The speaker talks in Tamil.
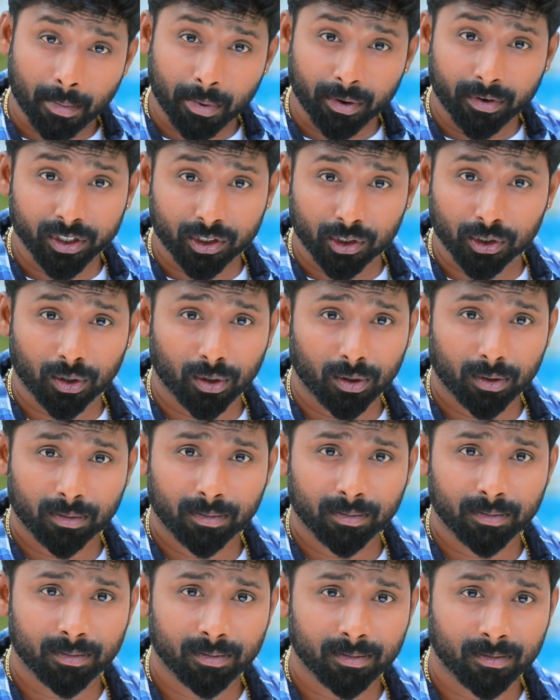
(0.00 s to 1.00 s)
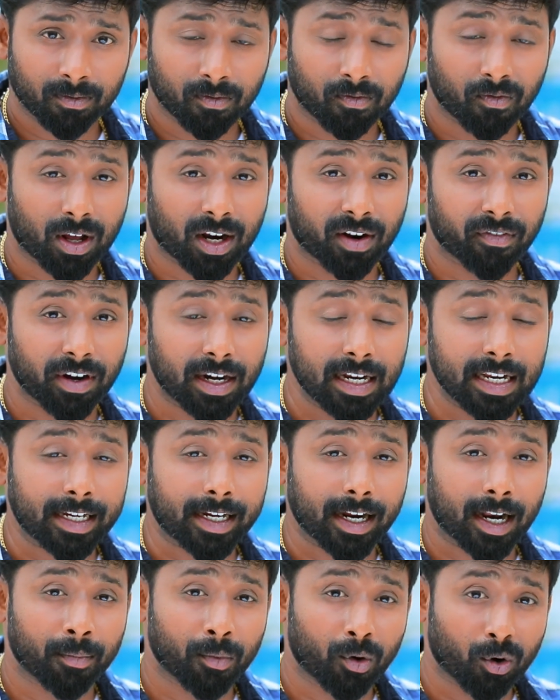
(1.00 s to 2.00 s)
ஞாபகம் வச்சுக்கோ வர
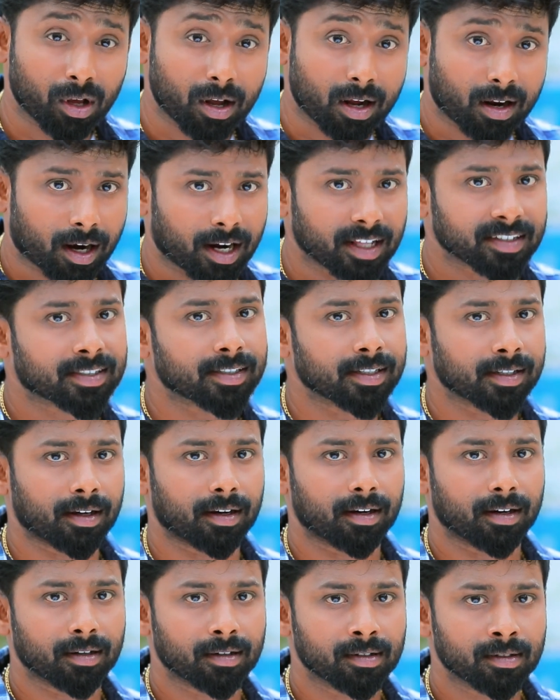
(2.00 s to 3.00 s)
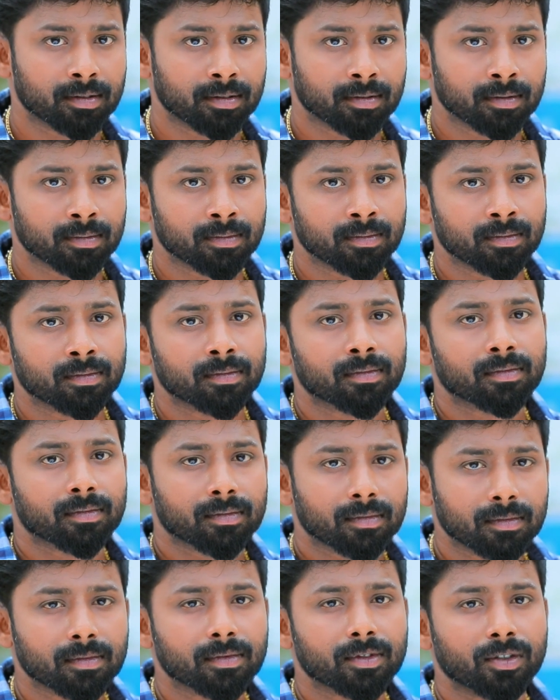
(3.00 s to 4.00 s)
வெள்ளிக்கிழமை உனக்கு கடைசி நாள்
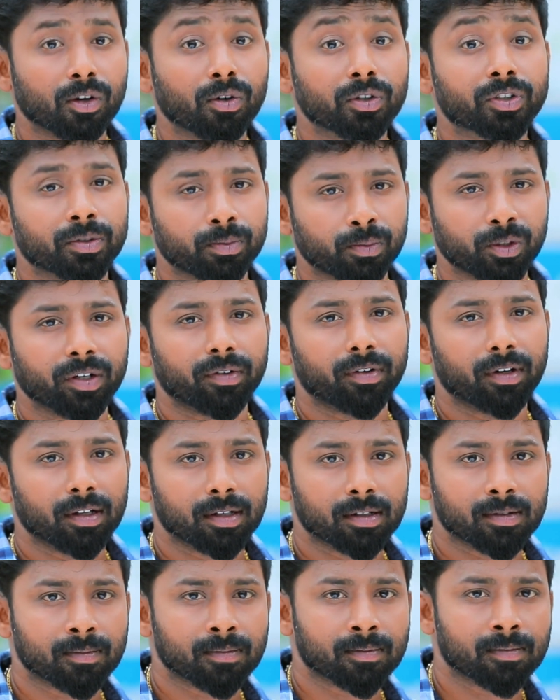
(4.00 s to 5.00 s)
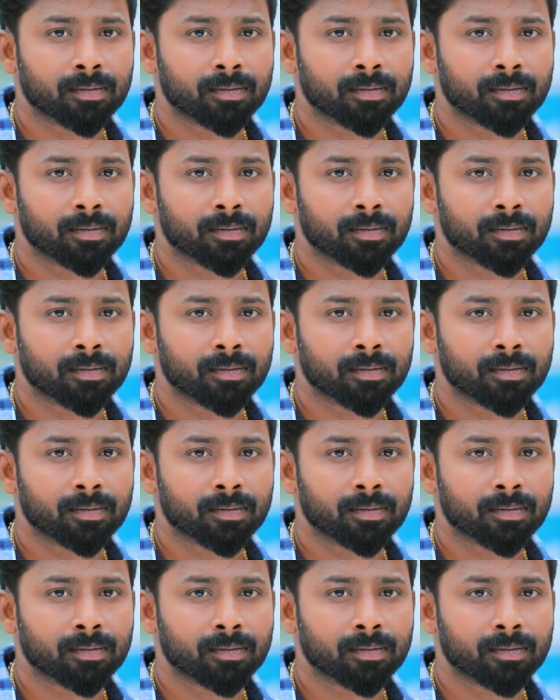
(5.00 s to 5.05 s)
யோசிச்சு முடிவிடுங்க